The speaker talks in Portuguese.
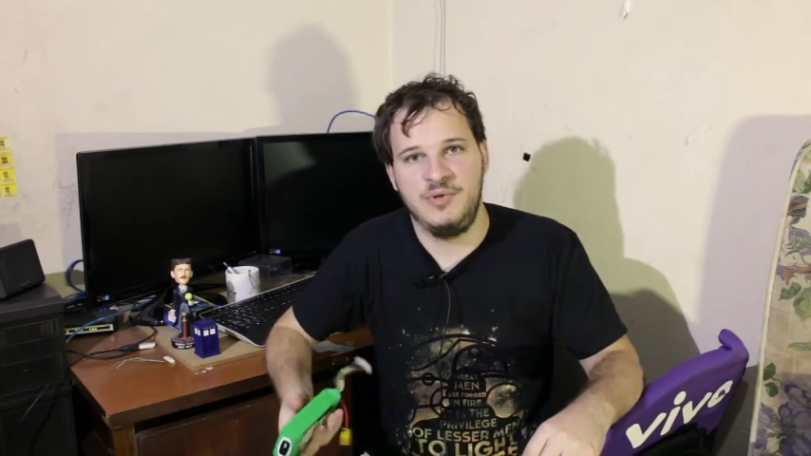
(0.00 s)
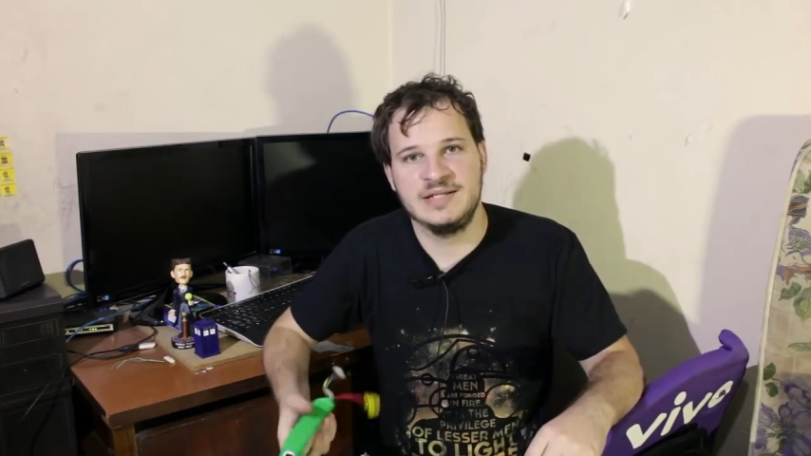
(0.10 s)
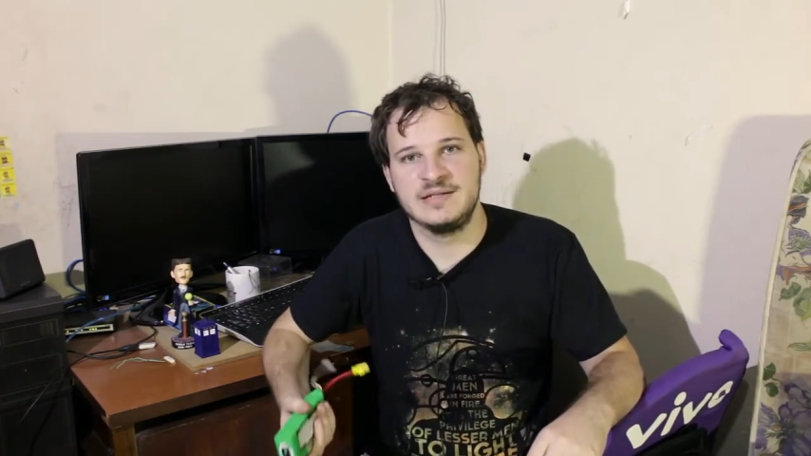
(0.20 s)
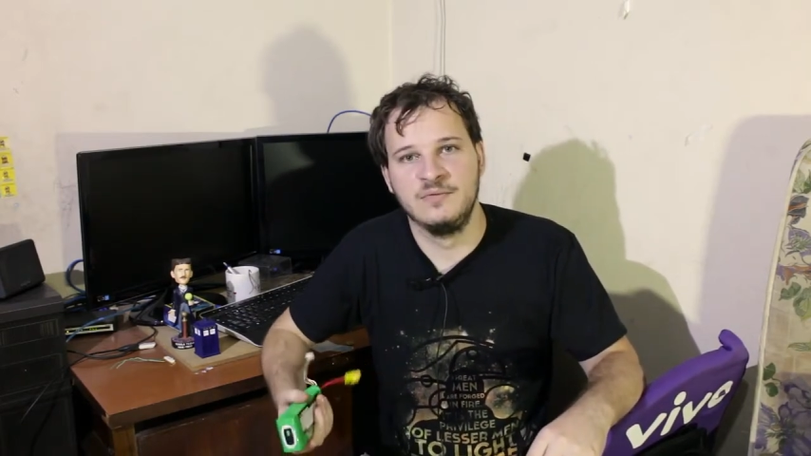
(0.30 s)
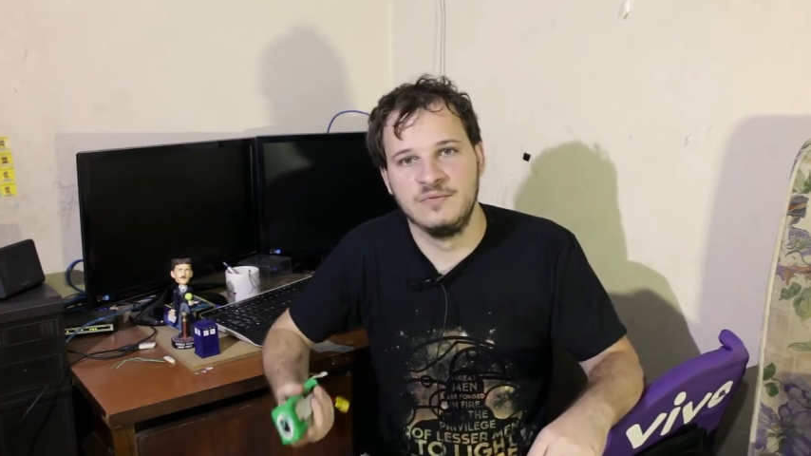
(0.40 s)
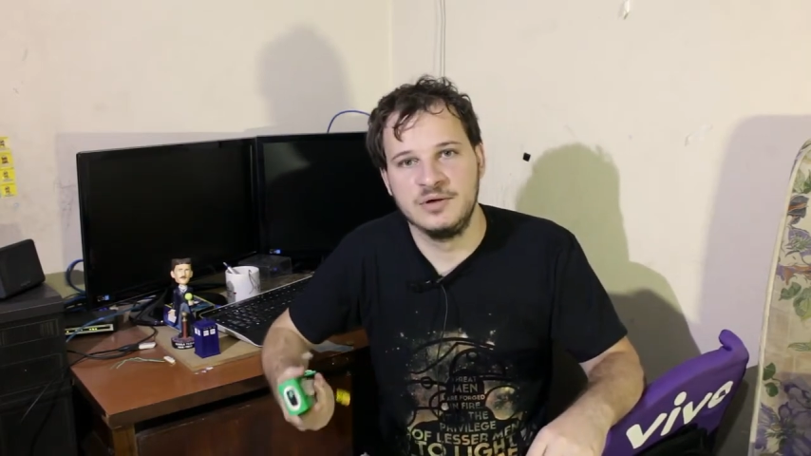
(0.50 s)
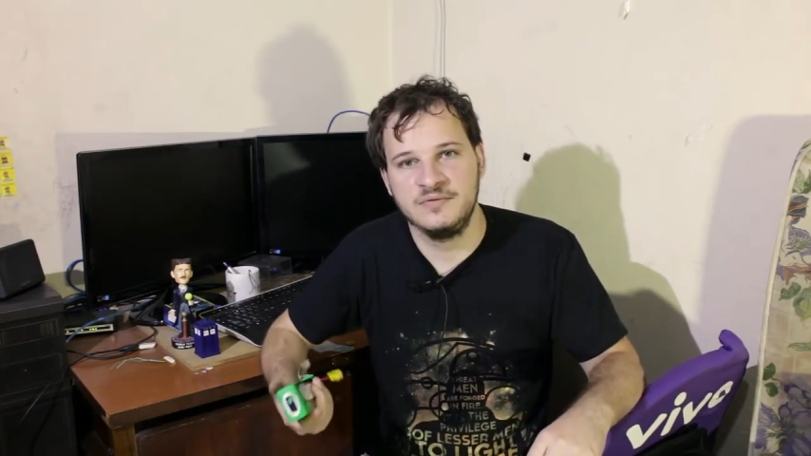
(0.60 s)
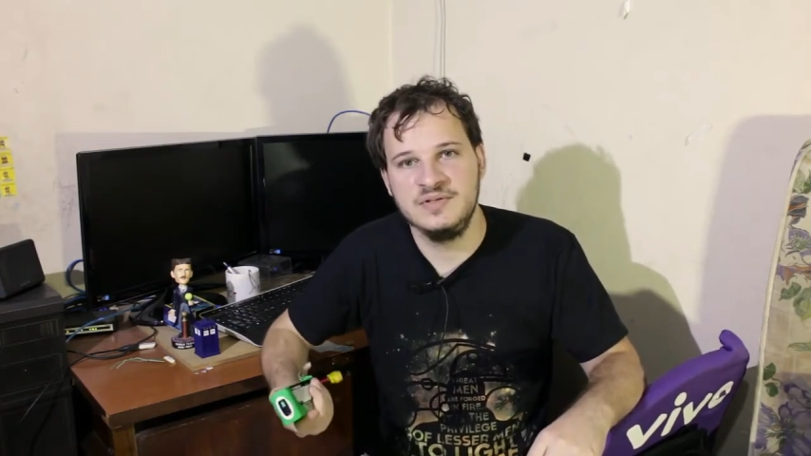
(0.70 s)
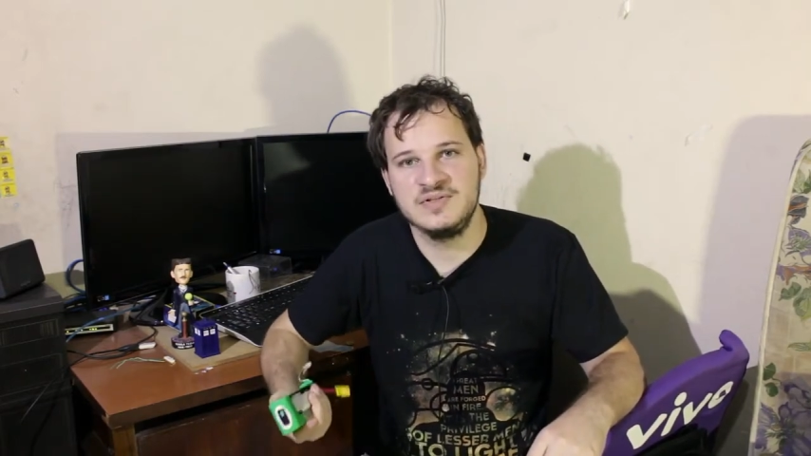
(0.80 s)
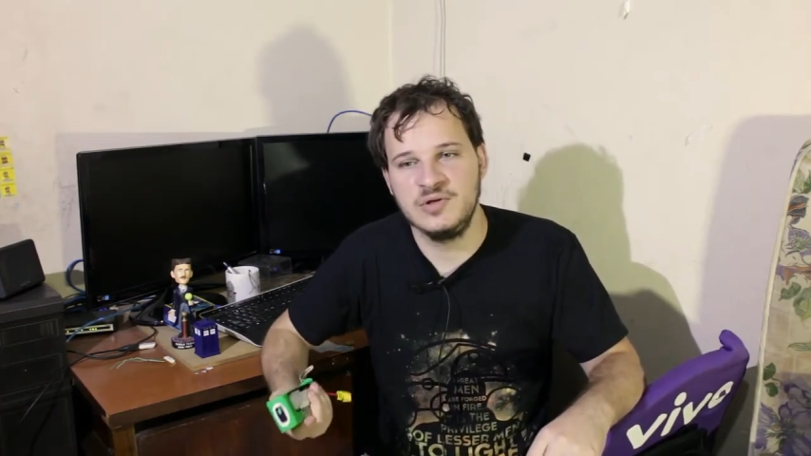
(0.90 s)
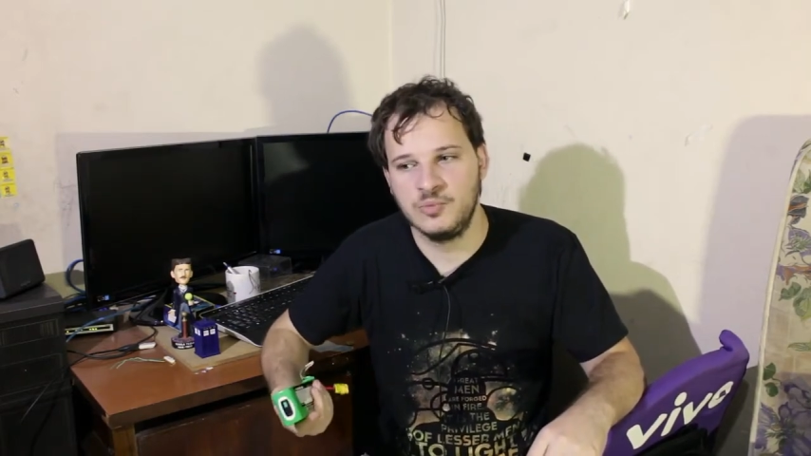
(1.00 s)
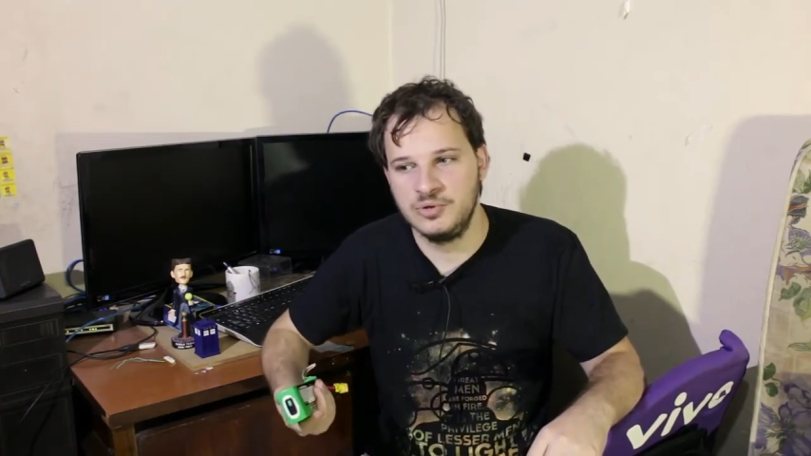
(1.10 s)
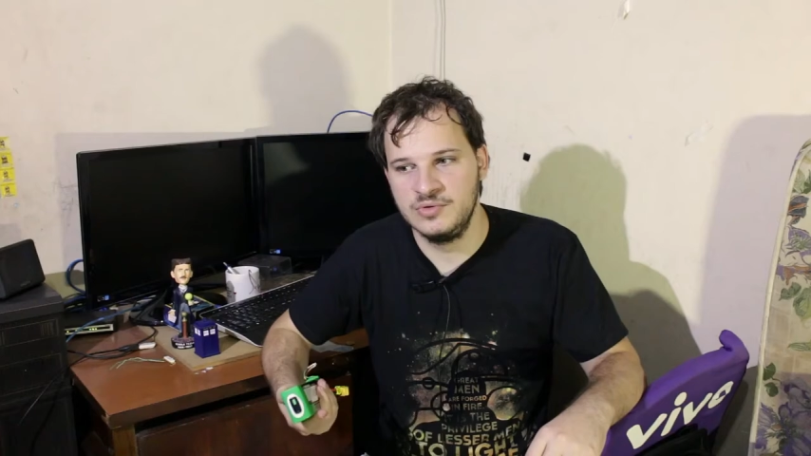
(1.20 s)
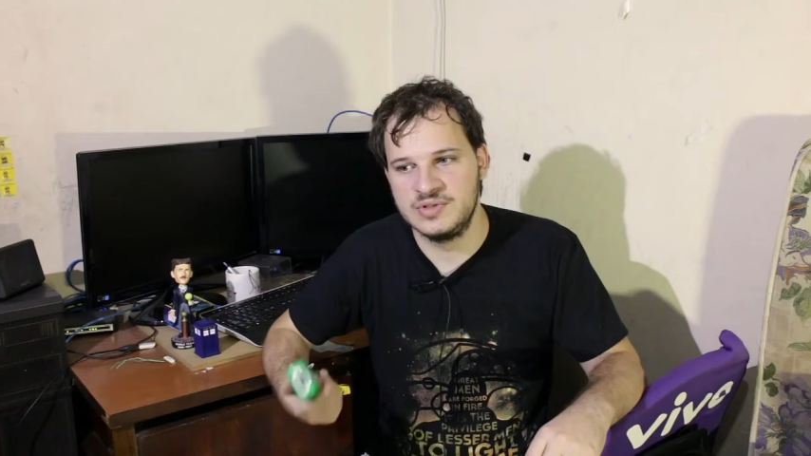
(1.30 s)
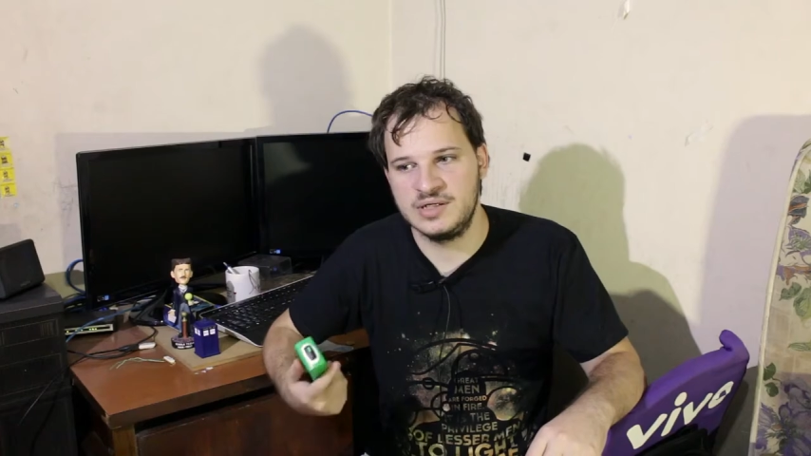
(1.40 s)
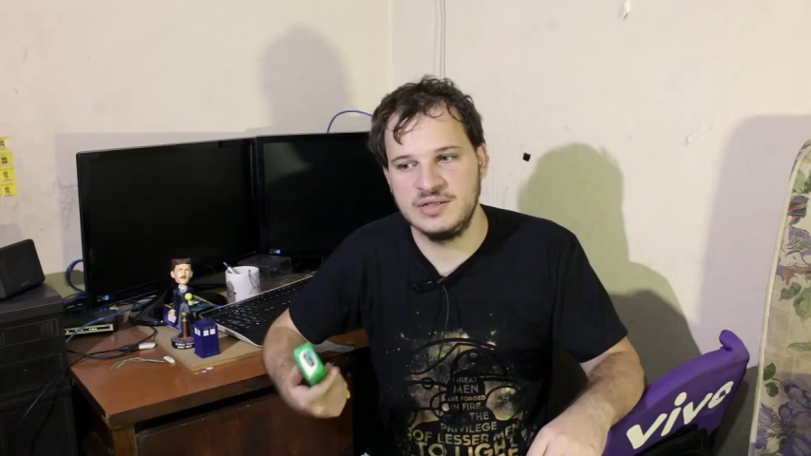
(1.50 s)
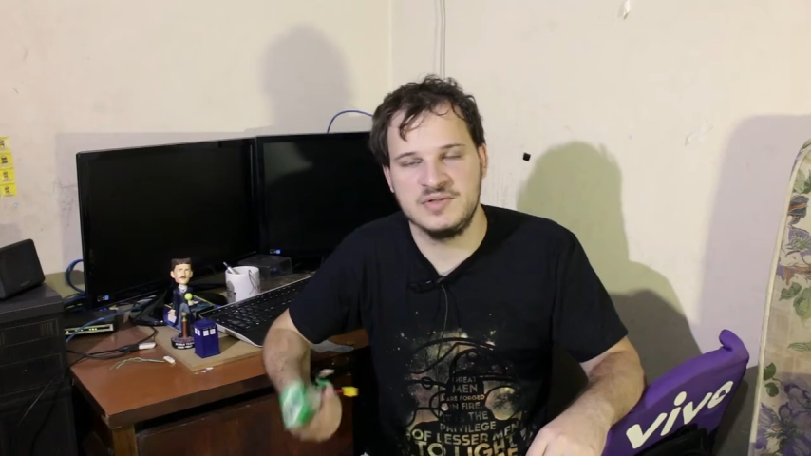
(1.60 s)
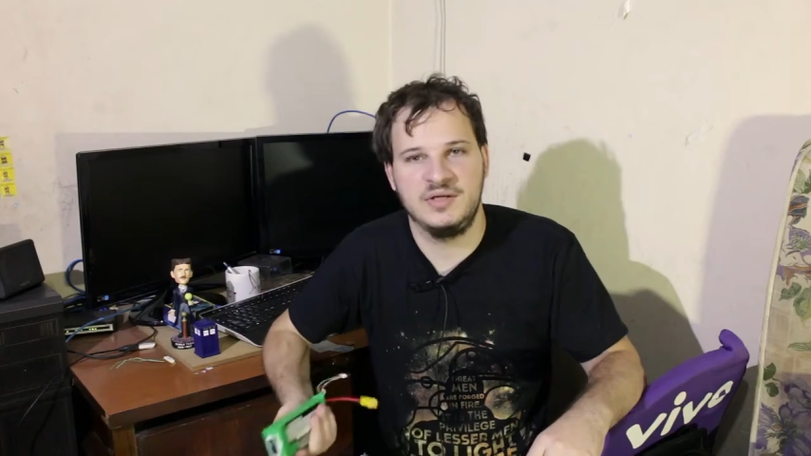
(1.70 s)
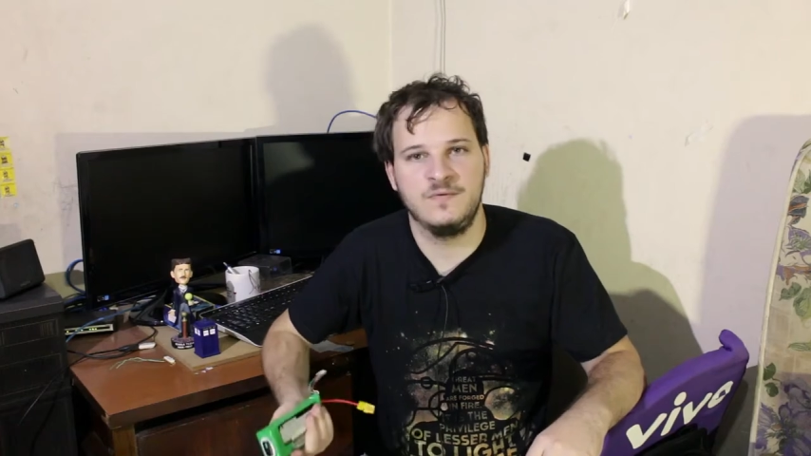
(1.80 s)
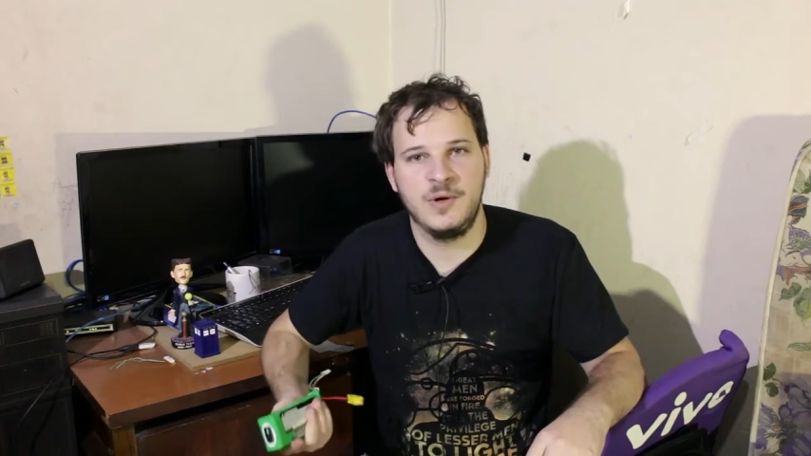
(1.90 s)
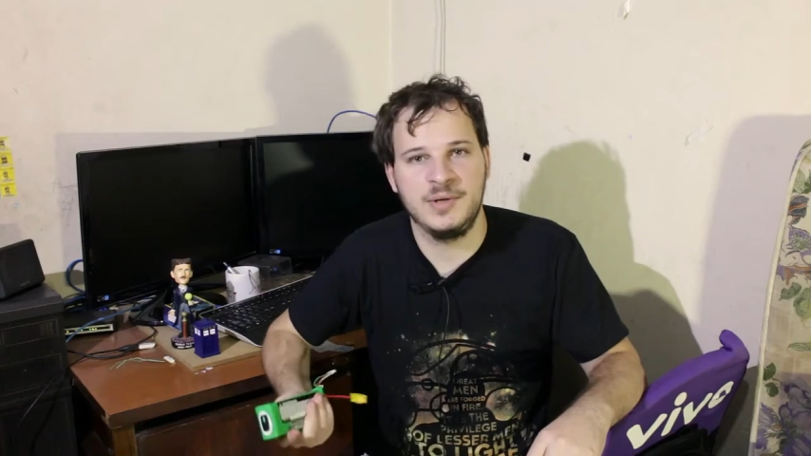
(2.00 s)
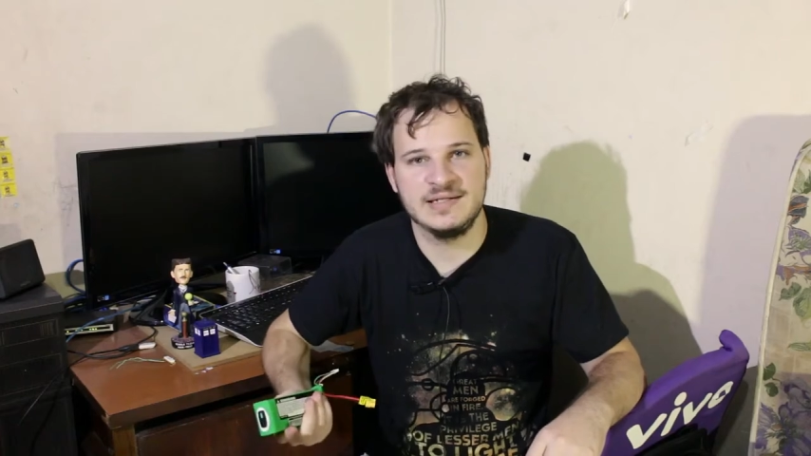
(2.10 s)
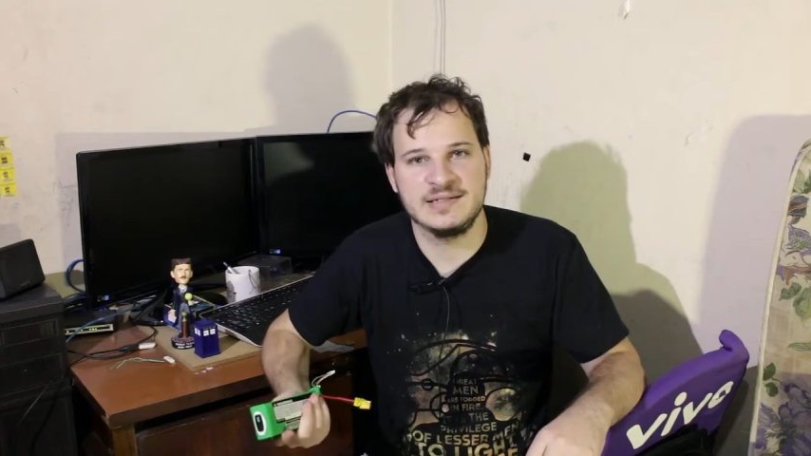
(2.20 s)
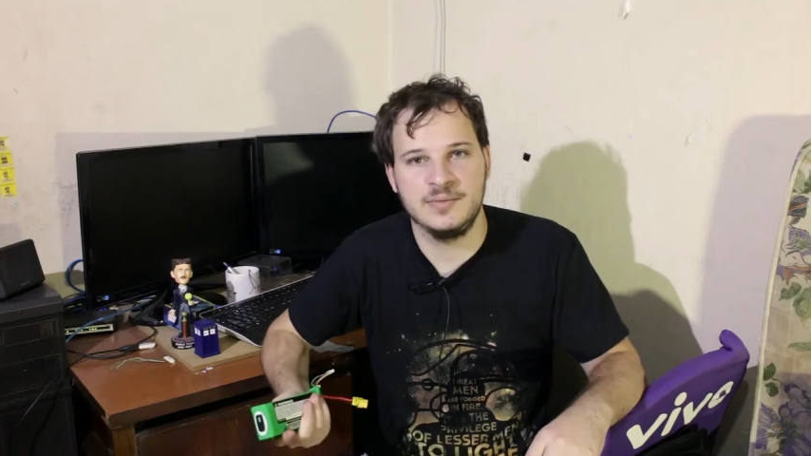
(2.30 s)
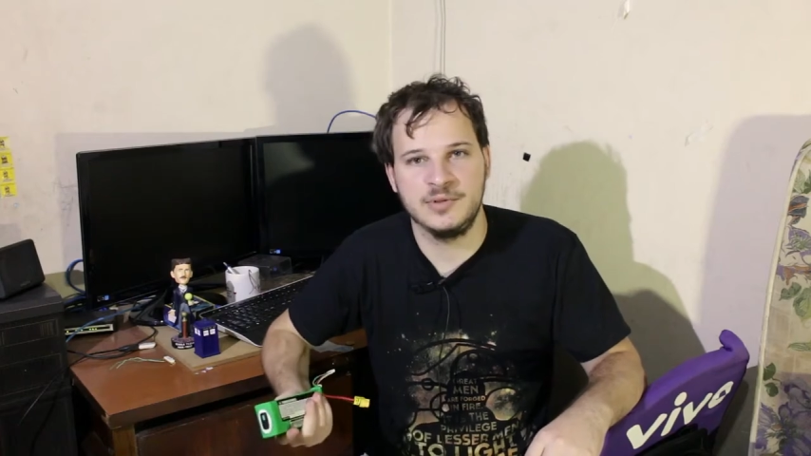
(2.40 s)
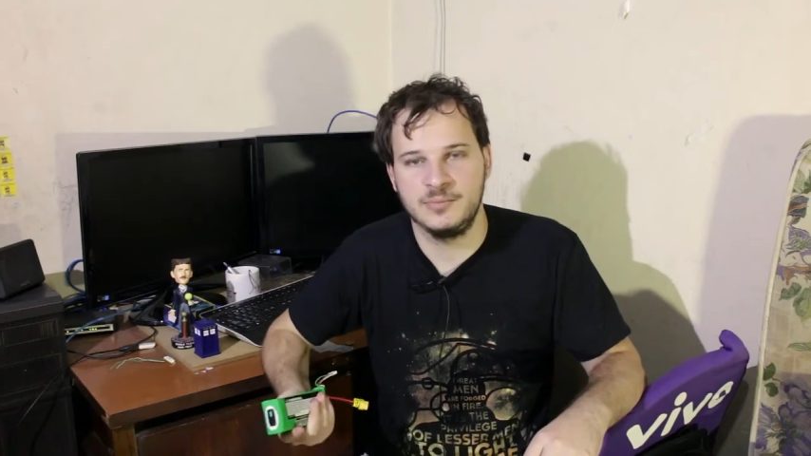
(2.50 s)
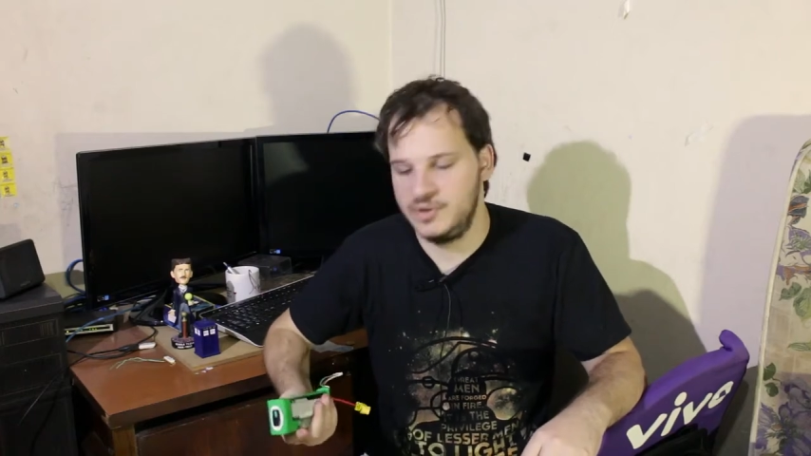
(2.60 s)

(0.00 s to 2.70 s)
impressão voando 25 minutos é que isso aqui voa para sempre,